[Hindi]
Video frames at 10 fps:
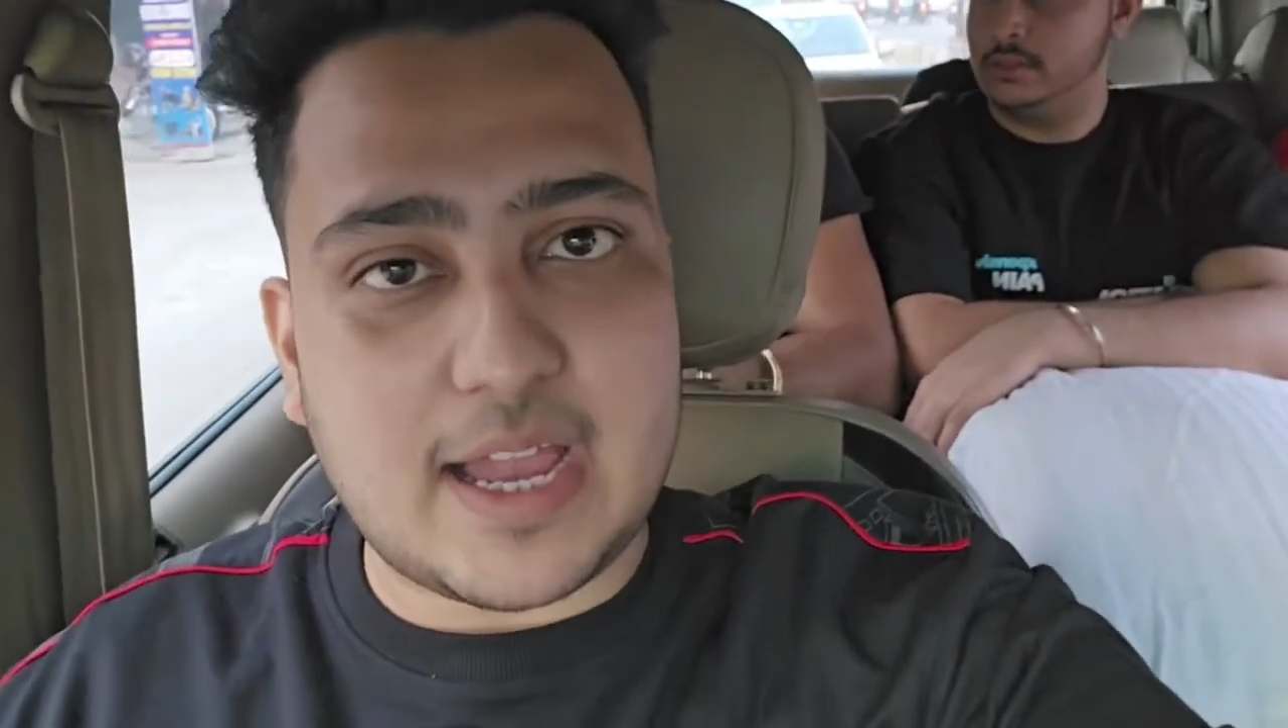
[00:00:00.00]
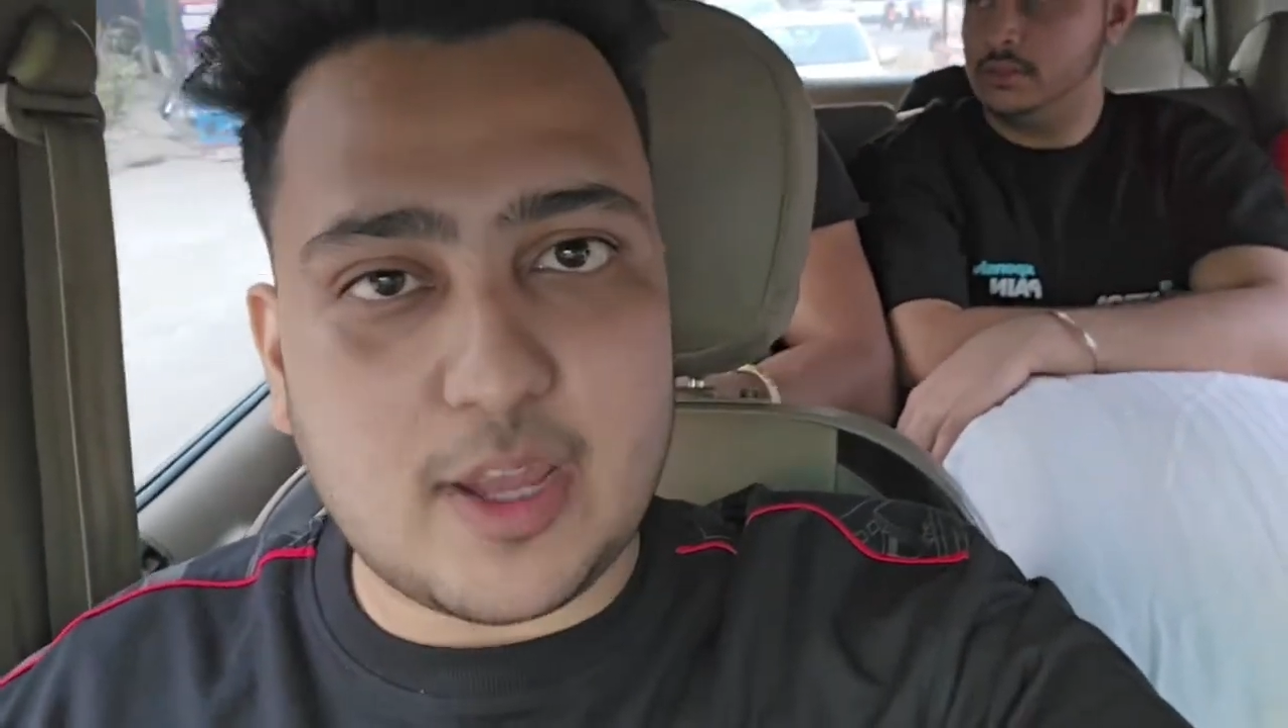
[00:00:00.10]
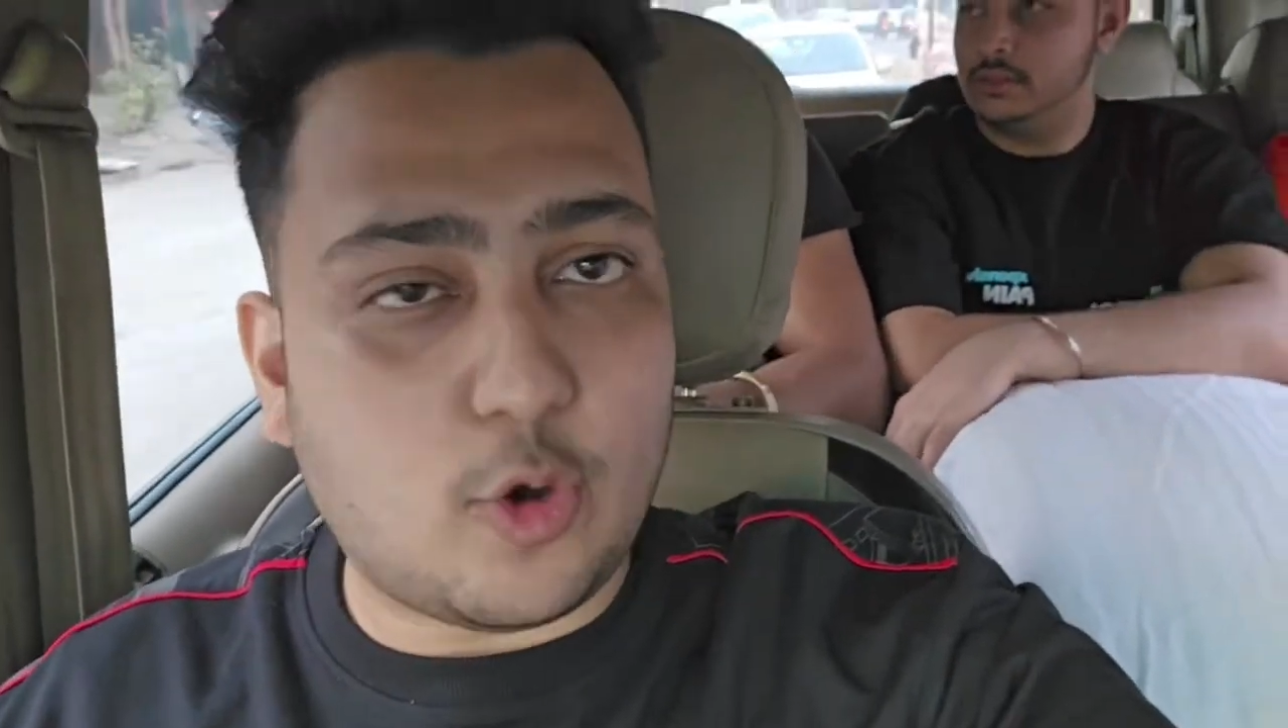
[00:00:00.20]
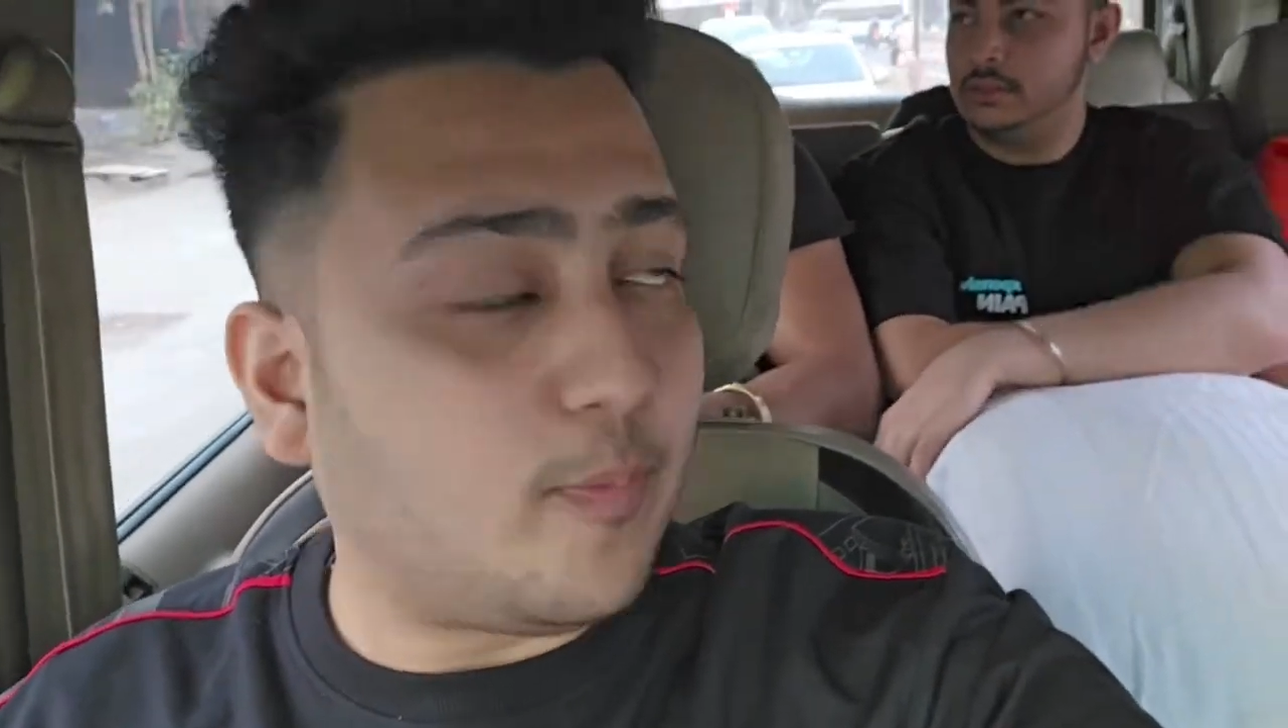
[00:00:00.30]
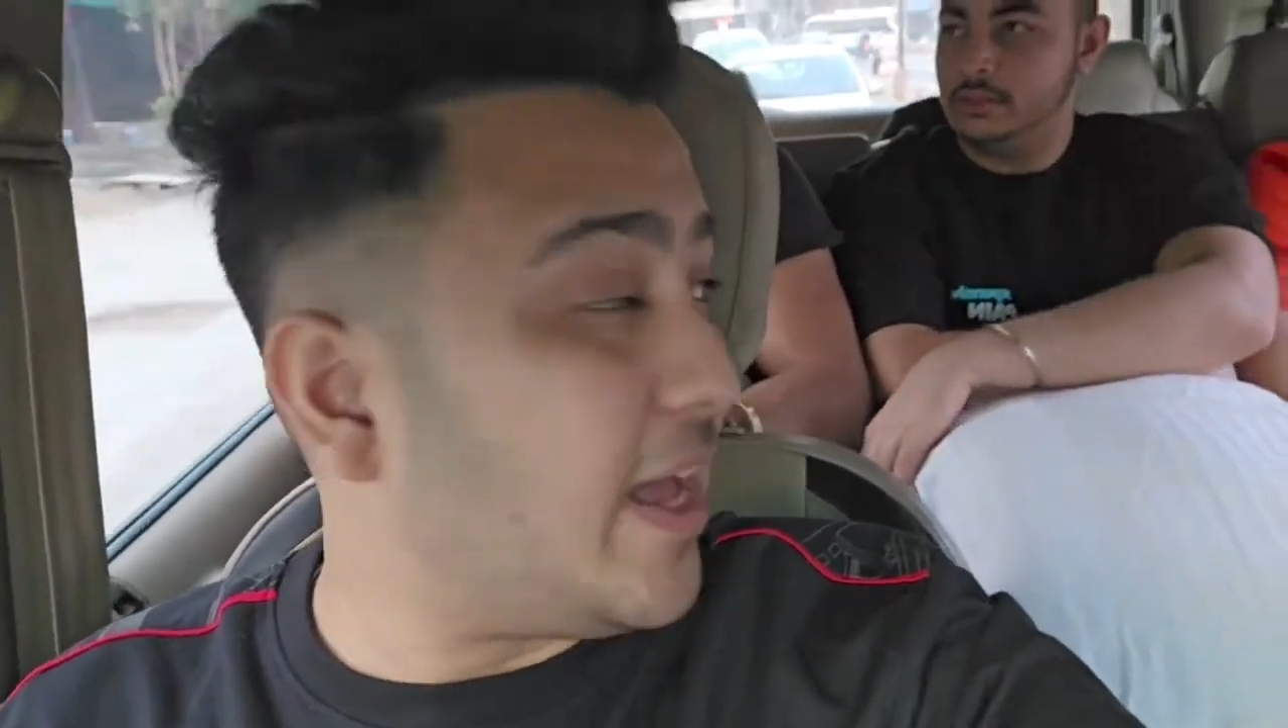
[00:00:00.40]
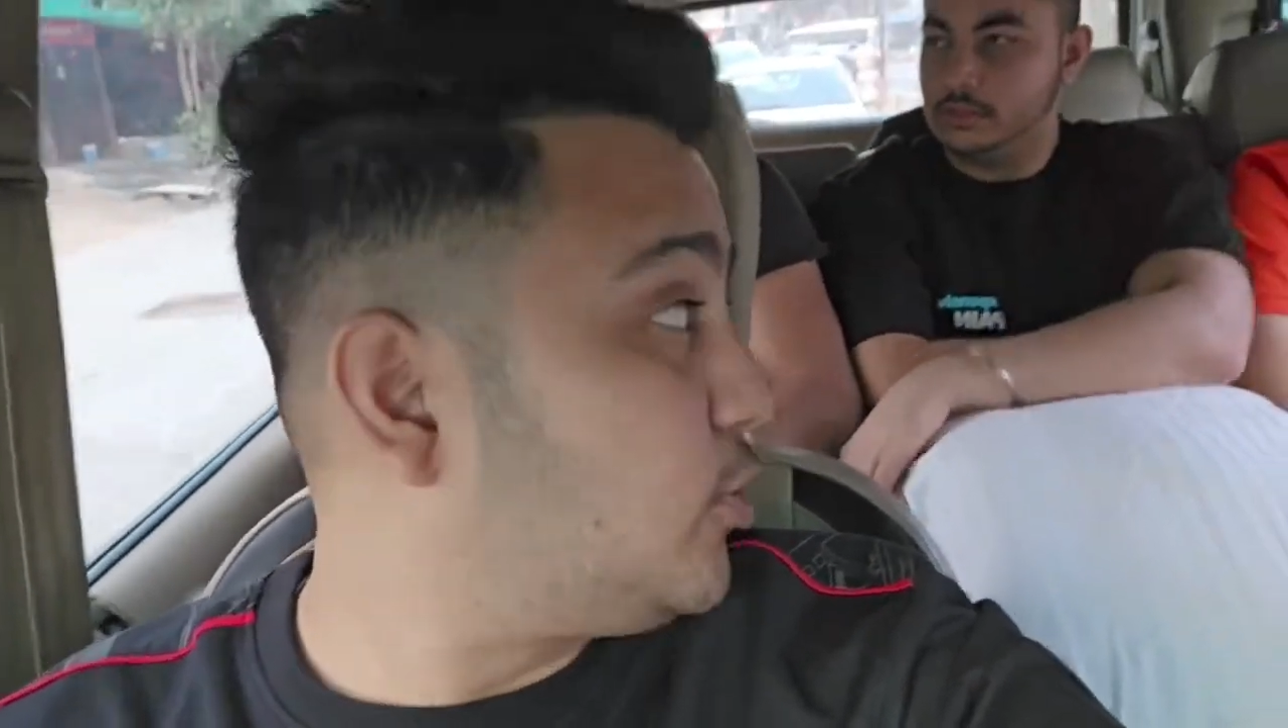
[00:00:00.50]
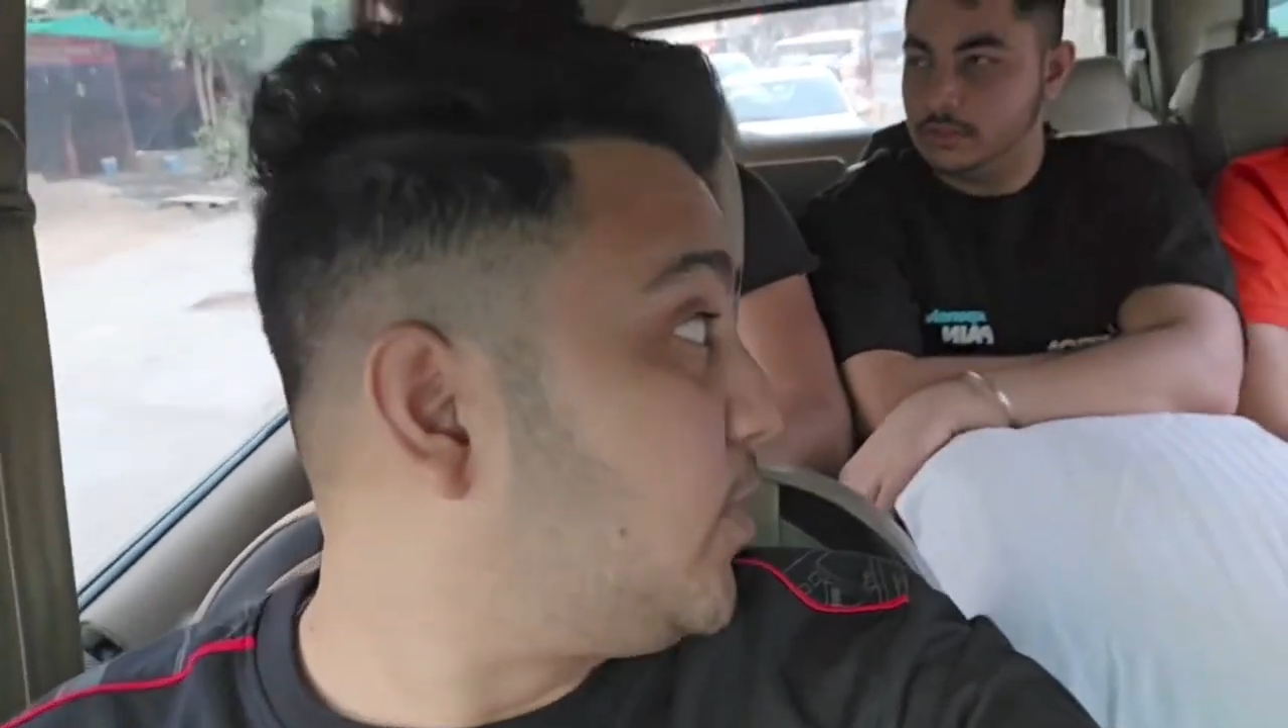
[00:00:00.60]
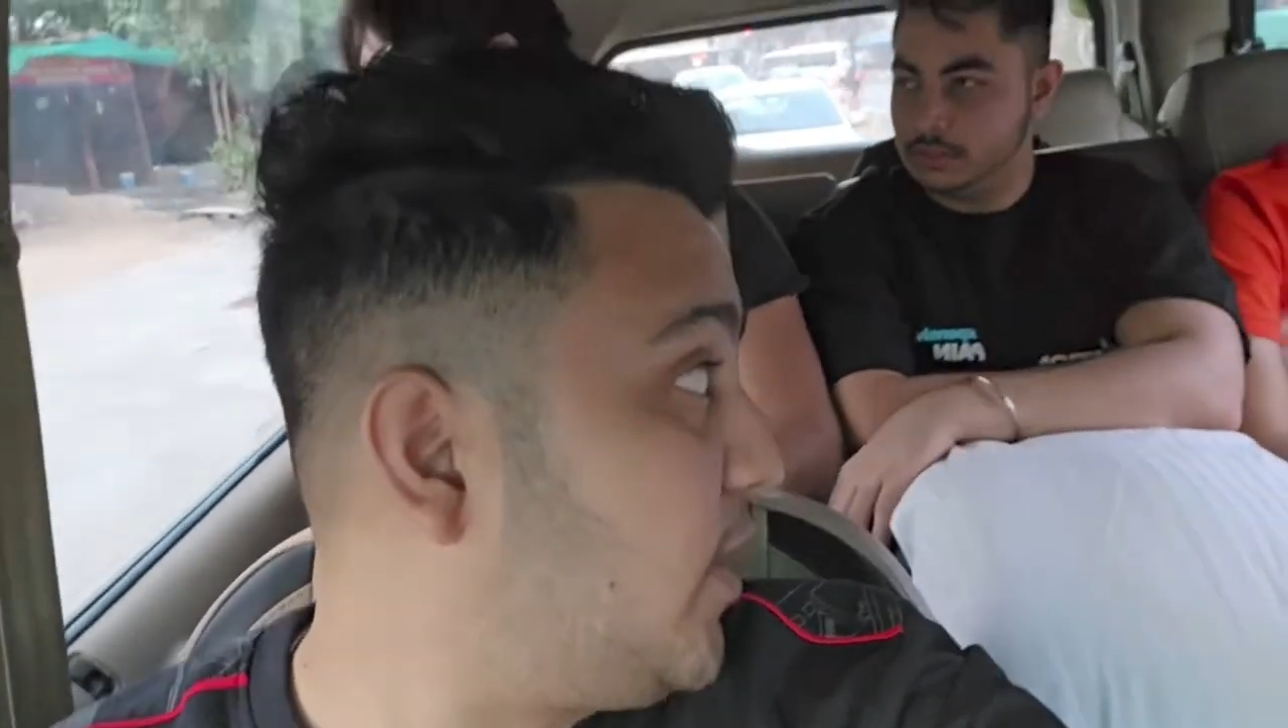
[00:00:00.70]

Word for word: आके और मैच भी